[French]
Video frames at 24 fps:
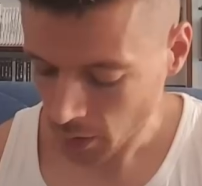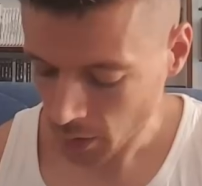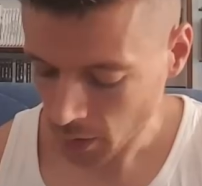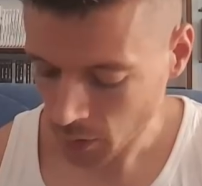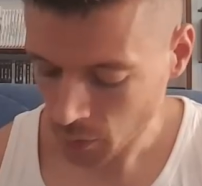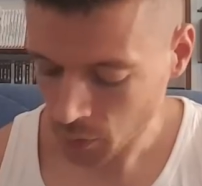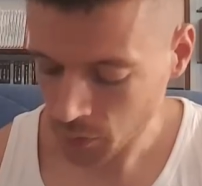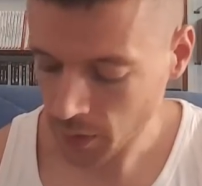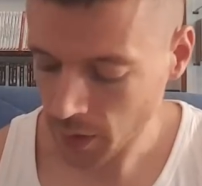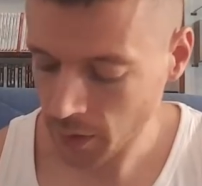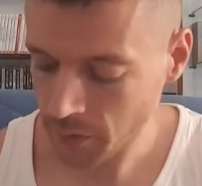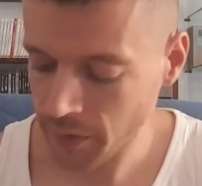
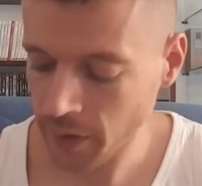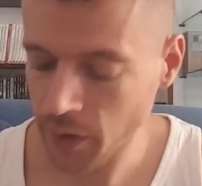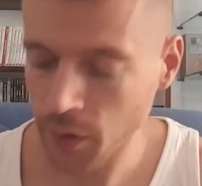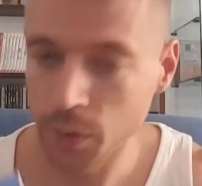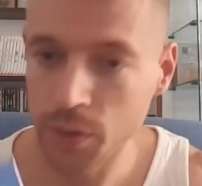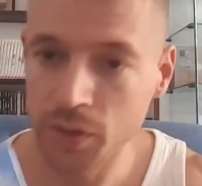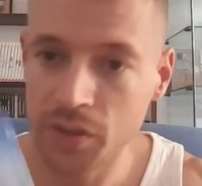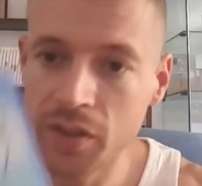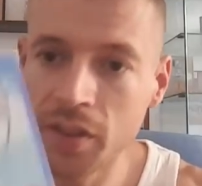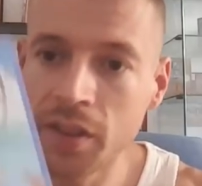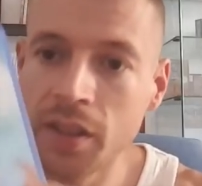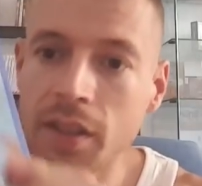On avait
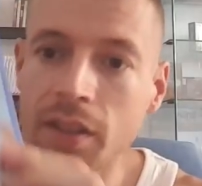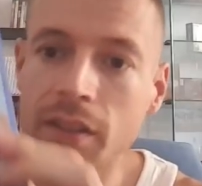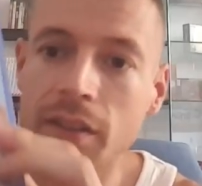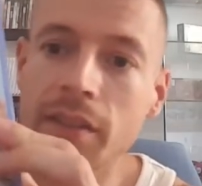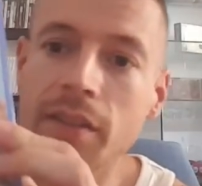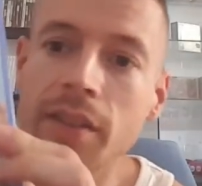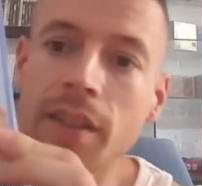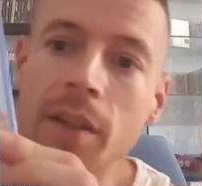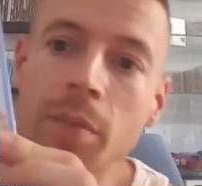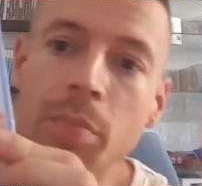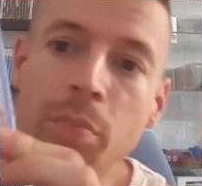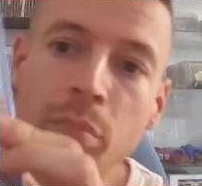aussi
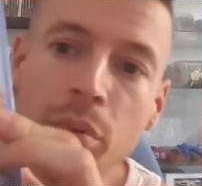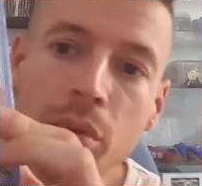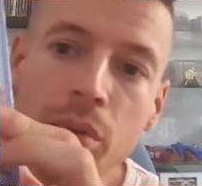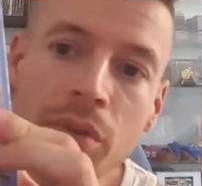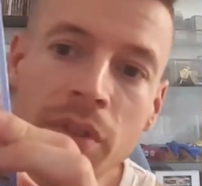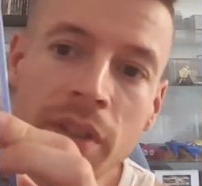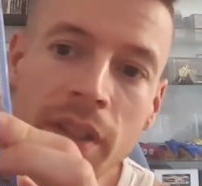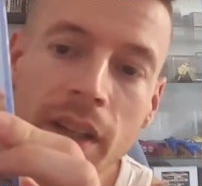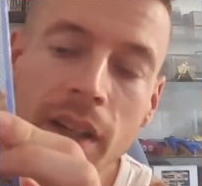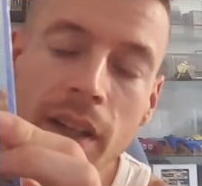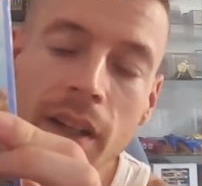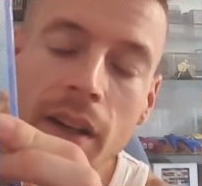des
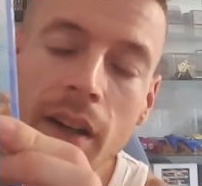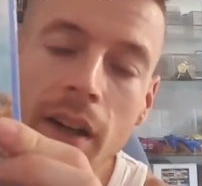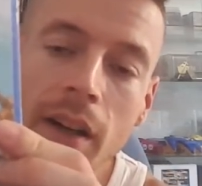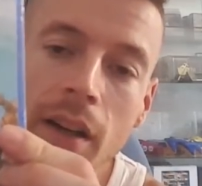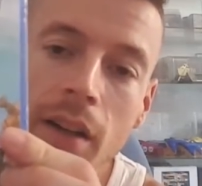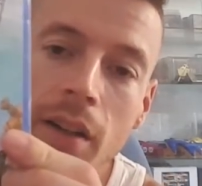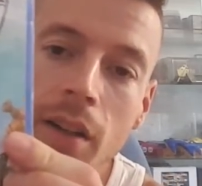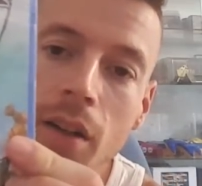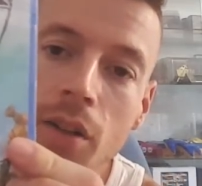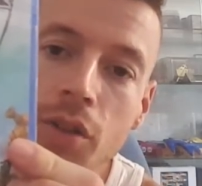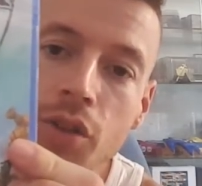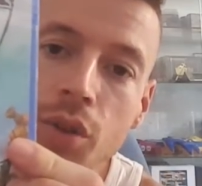Deponia.
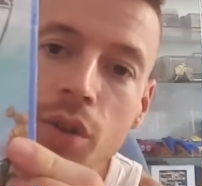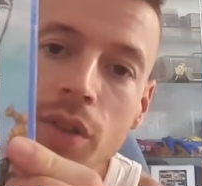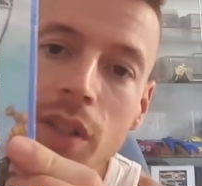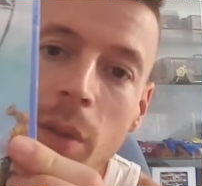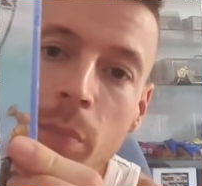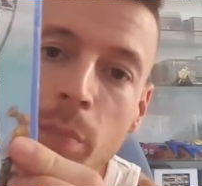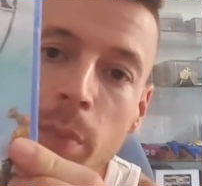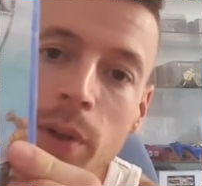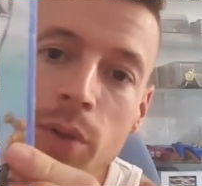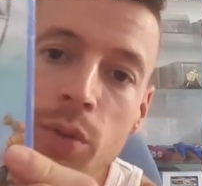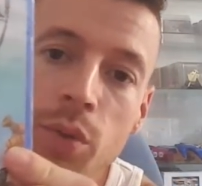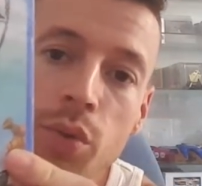Alors, je ne connais
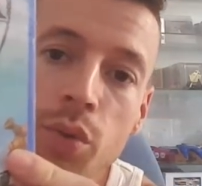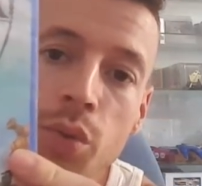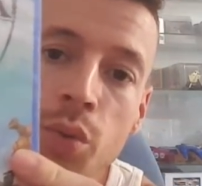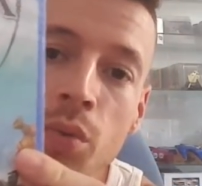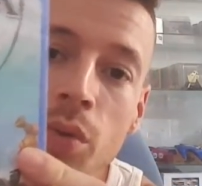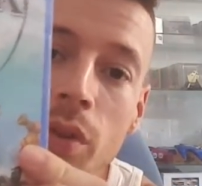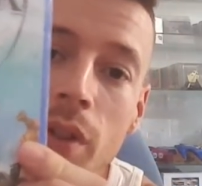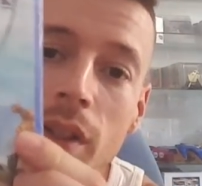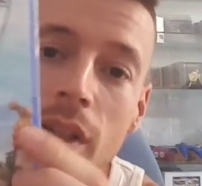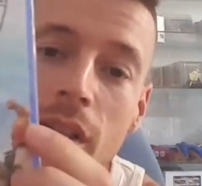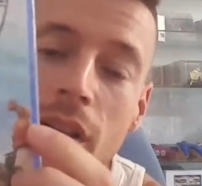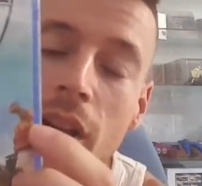pas du tout.